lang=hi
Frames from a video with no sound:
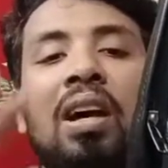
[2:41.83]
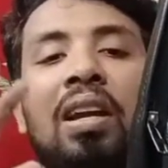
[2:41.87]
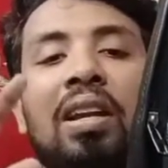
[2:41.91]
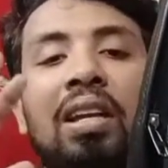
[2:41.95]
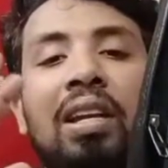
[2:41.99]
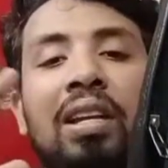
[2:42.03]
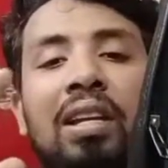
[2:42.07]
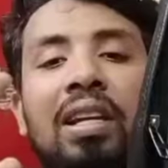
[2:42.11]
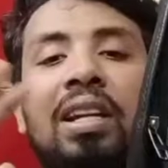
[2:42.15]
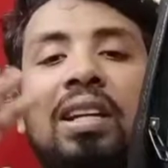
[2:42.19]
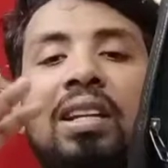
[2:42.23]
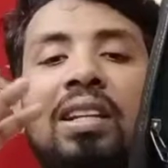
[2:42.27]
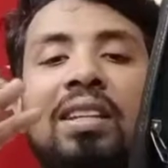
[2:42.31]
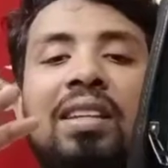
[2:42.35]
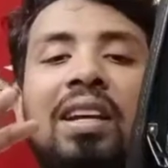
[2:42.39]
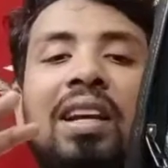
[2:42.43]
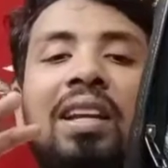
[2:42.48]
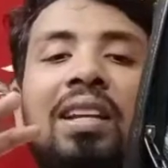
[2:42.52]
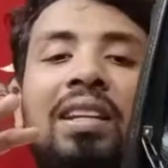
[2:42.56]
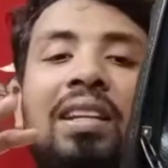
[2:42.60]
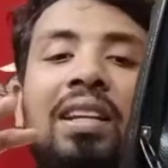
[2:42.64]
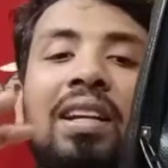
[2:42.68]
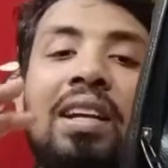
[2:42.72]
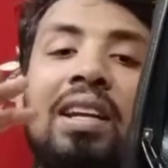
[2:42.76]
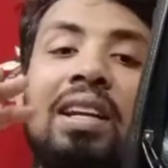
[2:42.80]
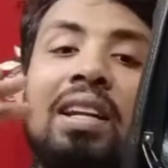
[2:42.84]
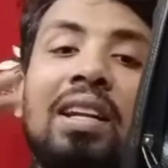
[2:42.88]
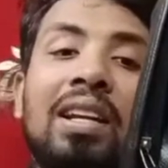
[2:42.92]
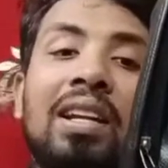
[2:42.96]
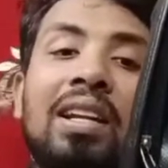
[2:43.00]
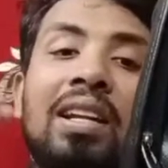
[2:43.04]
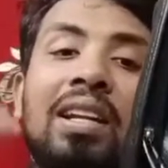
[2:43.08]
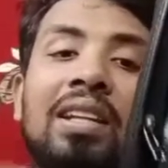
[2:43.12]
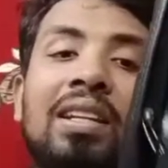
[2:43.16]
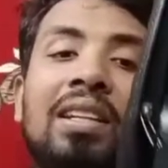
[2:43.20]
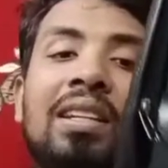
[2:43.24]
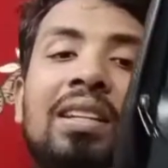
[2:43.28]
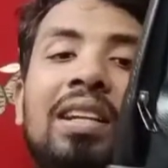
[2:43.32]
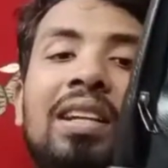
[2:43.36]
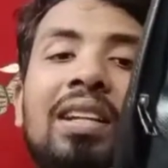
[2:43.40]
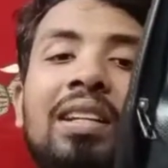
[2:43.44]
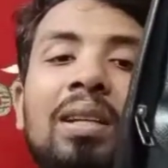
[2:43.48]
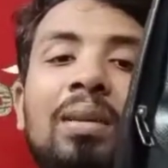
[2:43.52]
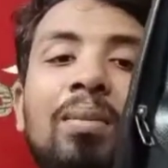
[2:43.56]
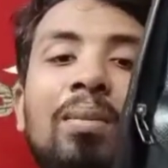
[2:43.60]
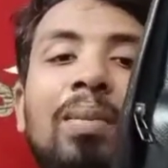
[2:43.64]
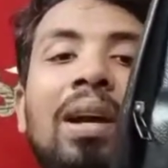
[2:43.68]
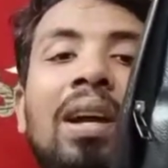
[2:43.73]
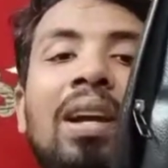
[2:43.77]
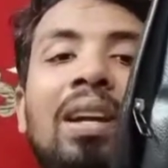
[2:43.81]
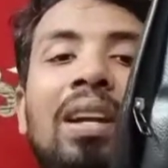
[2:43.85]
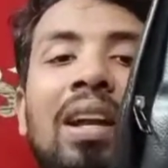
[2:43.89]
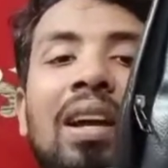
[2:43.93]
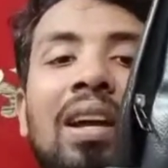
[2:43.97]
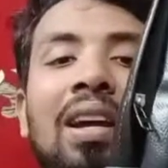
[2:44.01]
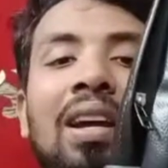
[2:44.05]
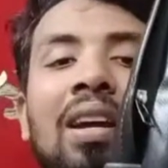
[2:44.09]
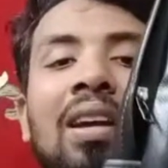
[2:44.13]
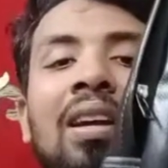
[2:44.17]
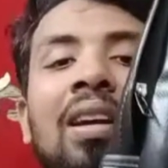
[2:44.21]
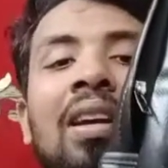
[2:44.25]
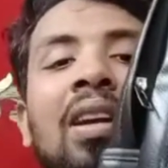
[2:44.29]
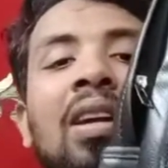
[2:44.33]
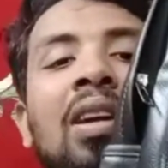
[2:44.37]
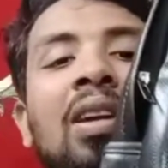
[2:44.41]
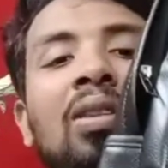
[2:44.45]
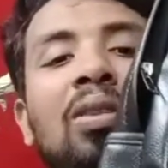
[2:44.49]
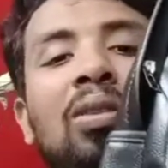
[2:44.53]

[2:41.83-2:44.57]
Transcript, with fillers: और एक एक डिज़ाइन के हर एक हर एक डिज़ाइन की बैग लाएगा